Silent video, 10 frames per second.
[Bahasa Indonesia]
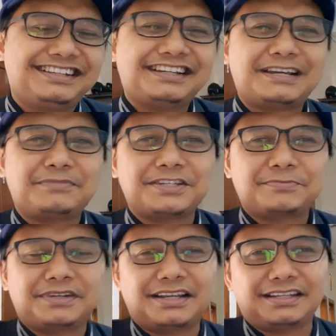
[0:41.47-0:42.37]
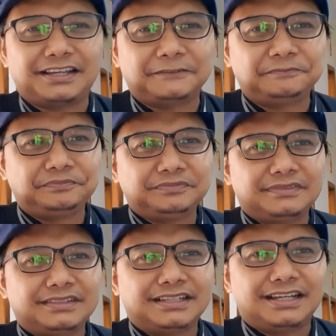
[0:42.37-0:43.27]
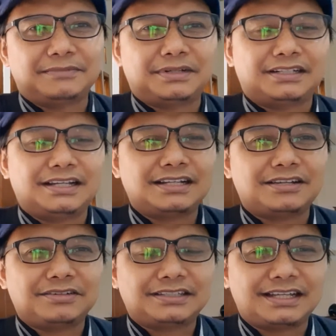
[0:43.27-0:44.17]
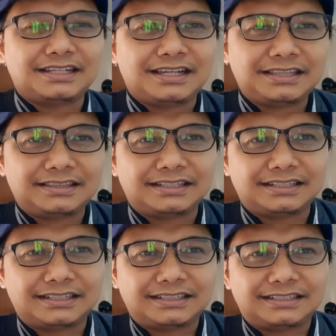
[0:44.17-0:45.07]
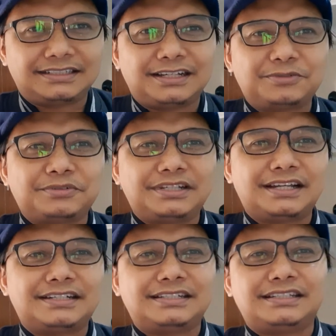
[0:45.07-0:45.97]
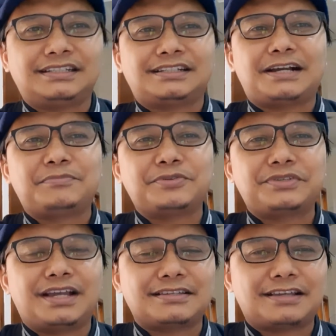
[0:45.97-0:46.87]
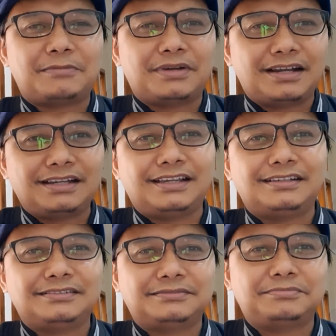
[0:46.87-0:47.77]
Ini kenapa sebenarnya? Nah, padahal kalau kita lihat eh, dia kuliah di kampus yang sama ya,